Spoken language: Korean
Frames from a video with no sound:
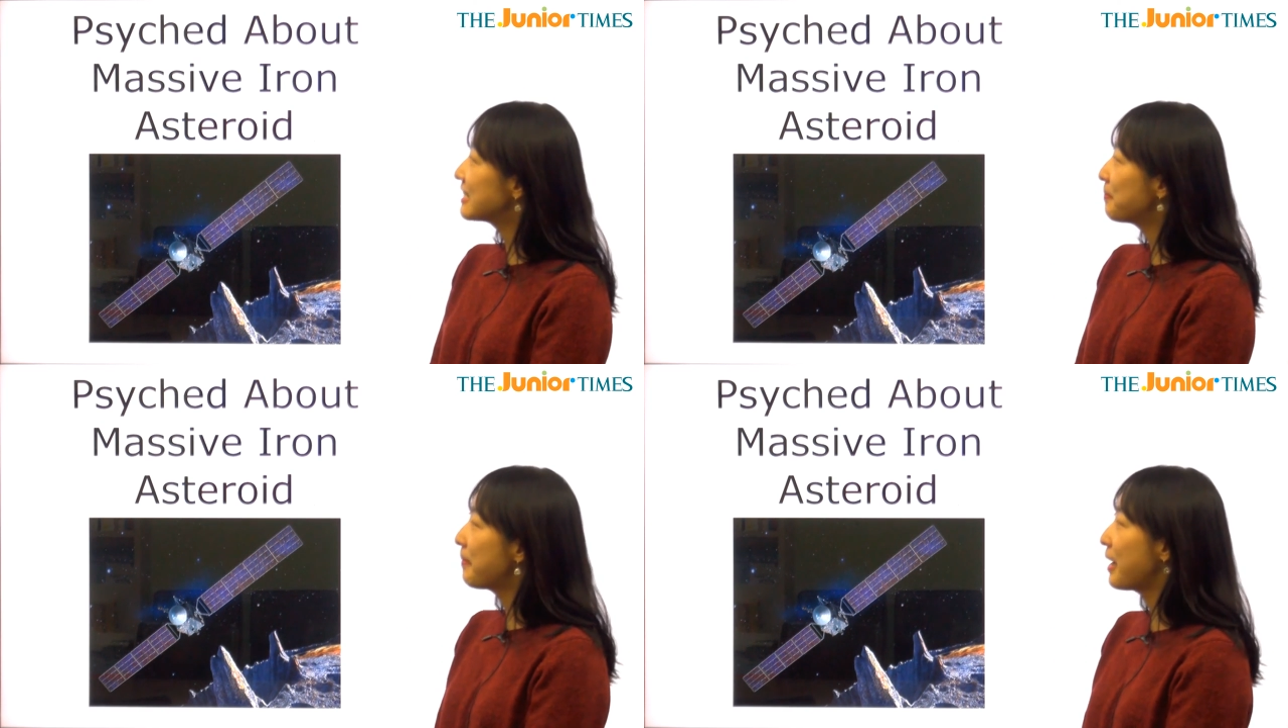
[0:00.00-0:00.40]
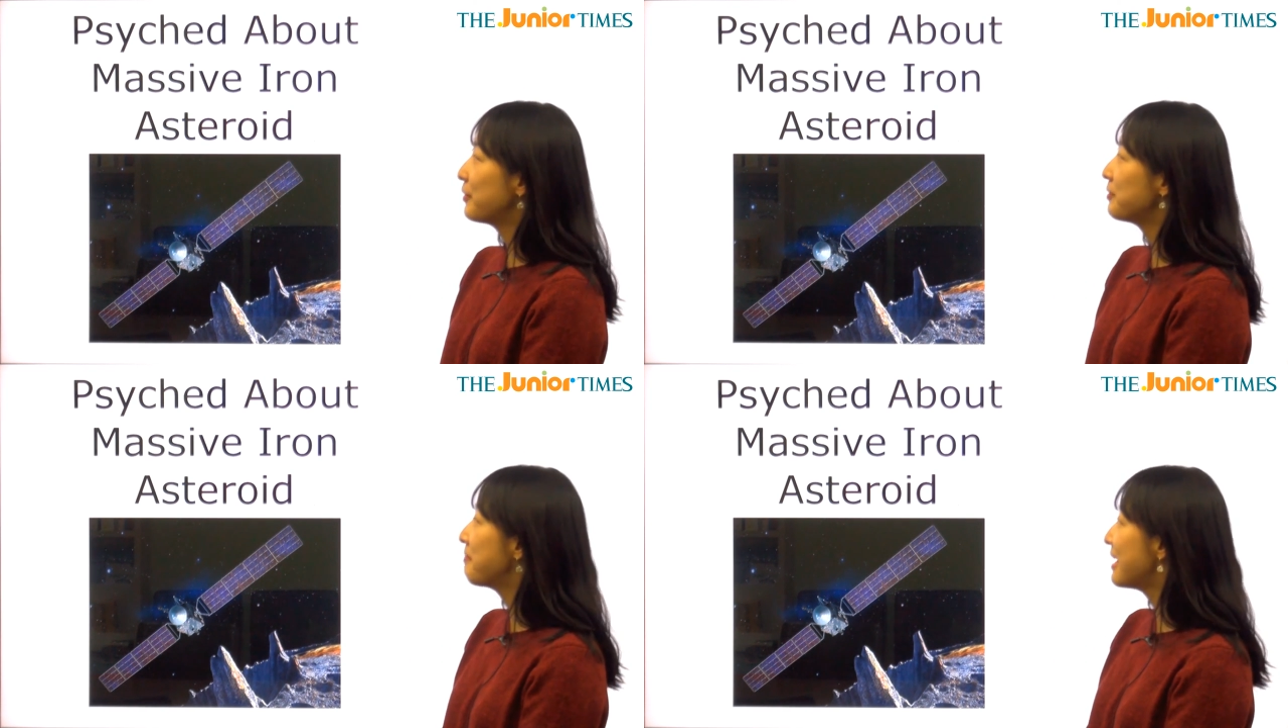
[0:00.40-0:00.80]

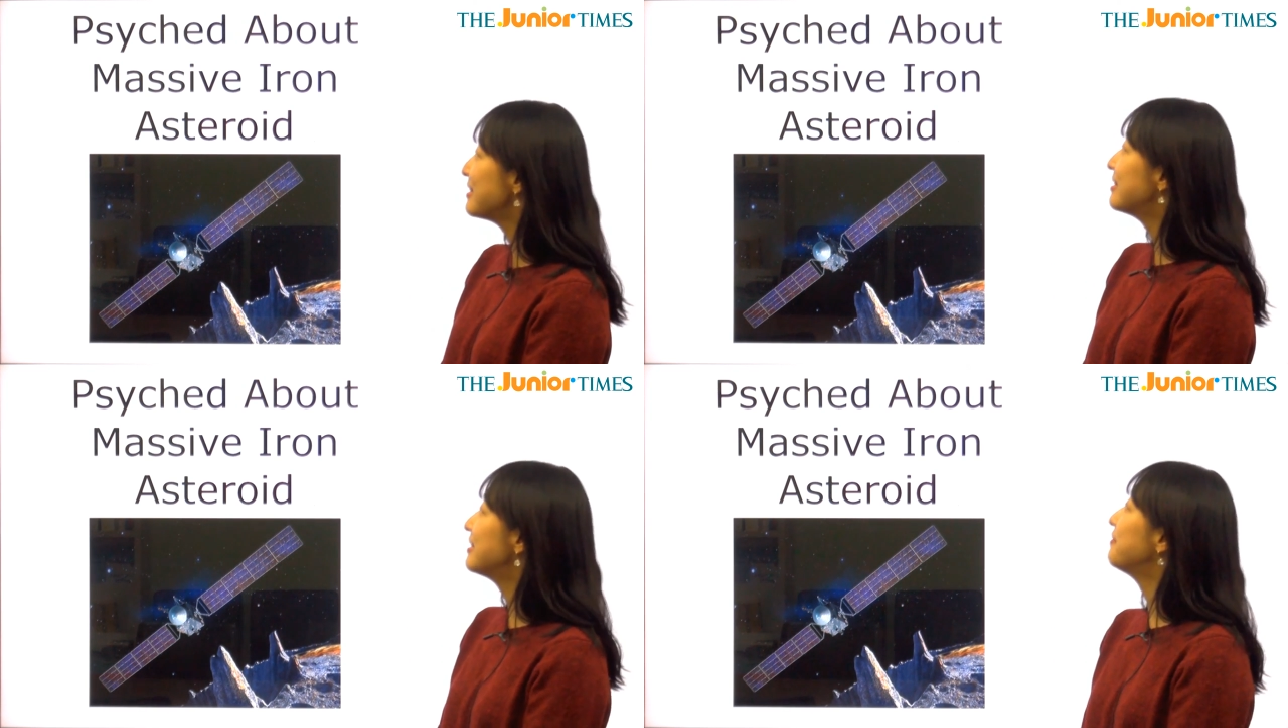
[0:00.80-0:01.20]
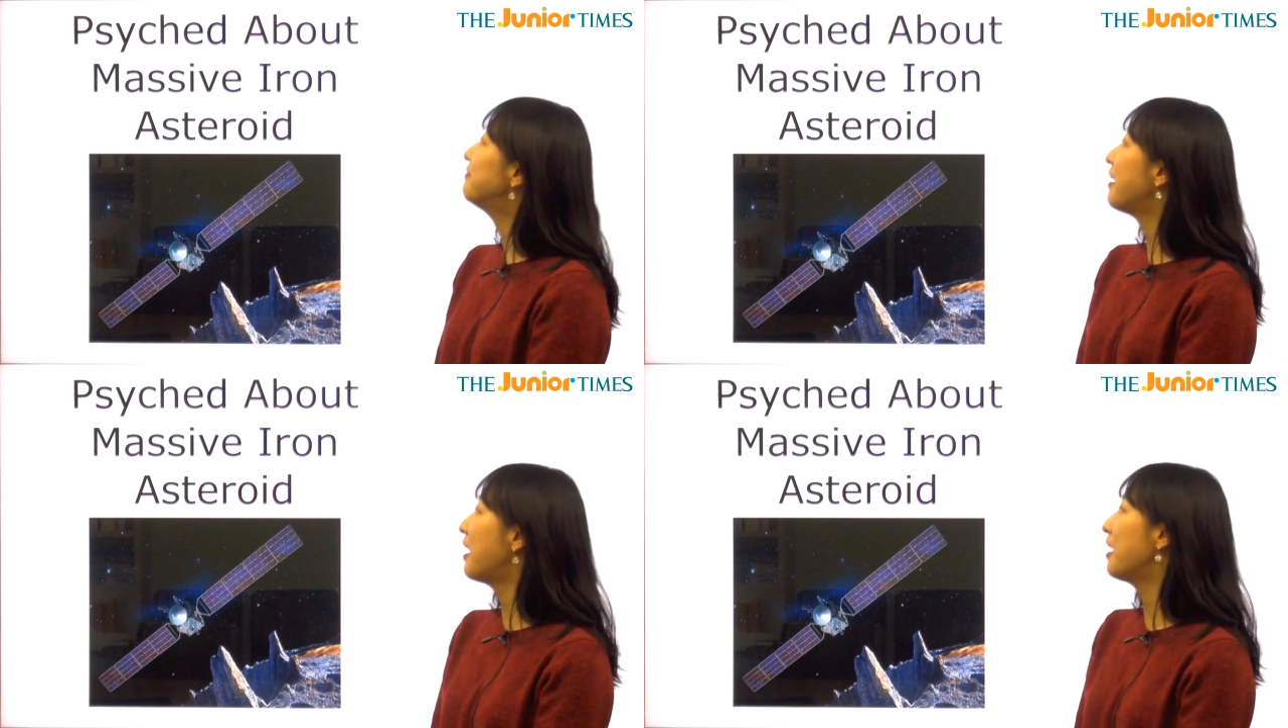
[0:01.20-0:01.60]
about massive
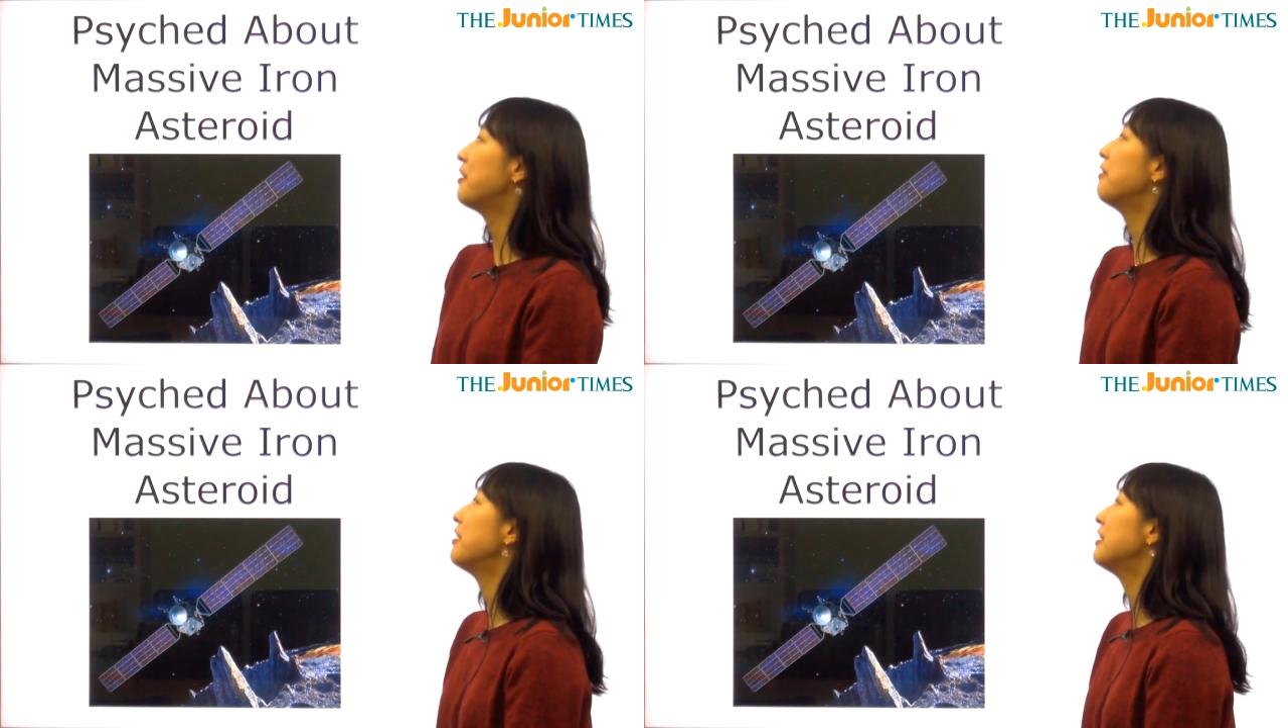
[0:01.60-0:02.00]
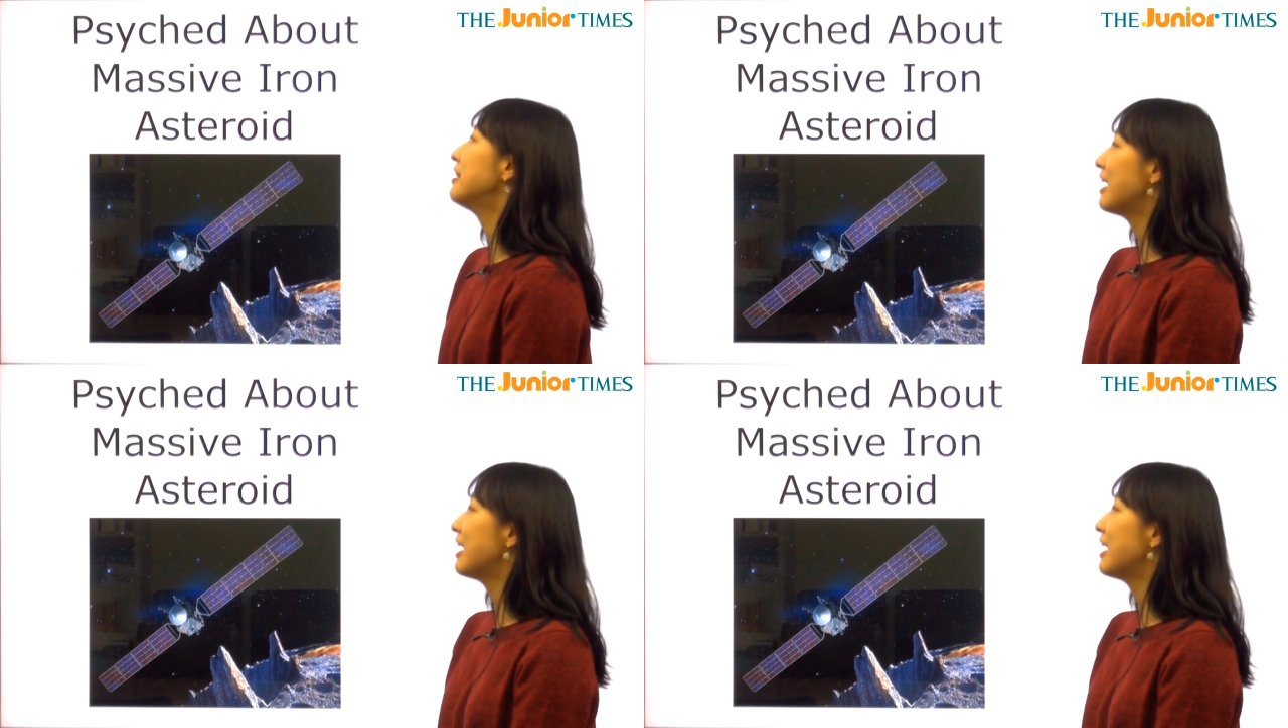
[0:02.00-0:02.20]
iron